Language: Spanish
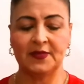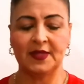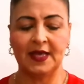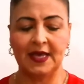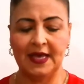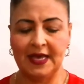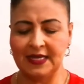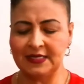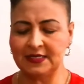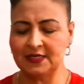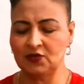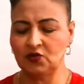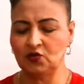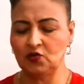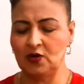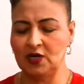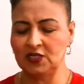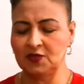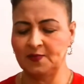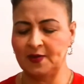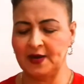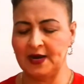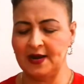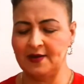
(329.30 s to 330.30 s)
Esas son
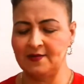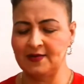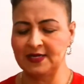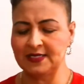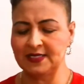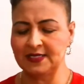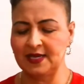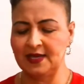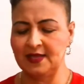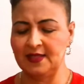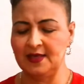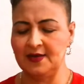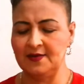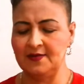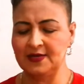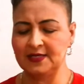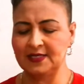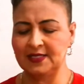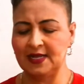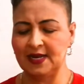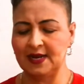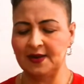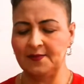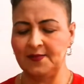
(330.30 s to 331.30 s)
las palabras que
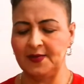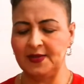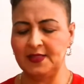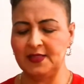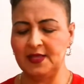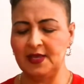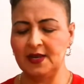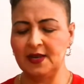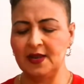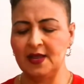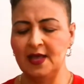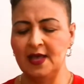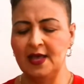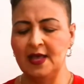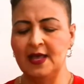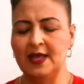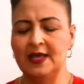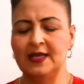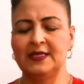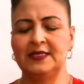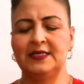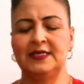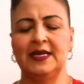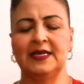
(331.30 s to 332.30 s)
debes de repetir,
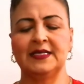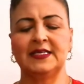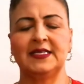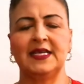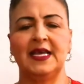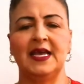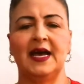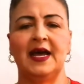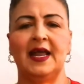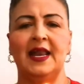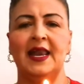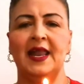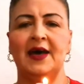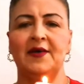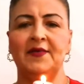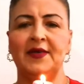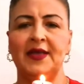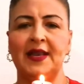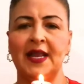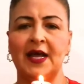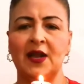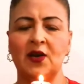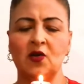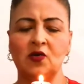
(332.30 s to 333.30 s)
ya sea la
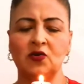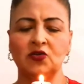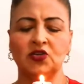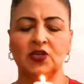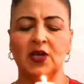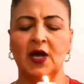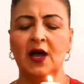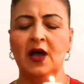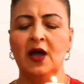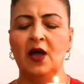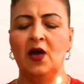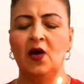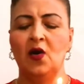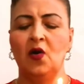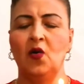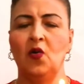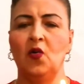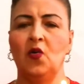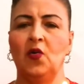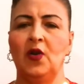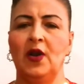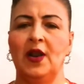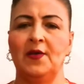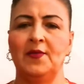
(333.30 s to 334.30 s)
vela rosa
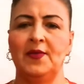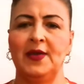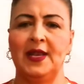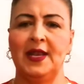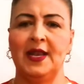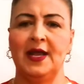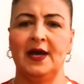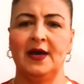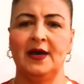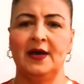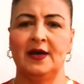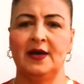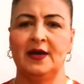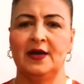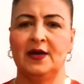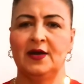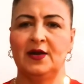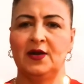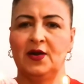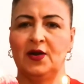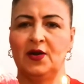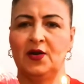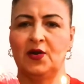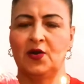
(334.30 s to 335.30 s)
o la vela
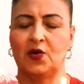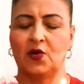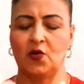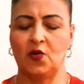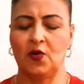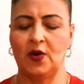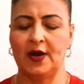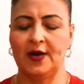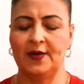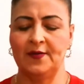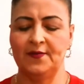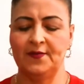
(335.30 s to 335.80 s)
roja.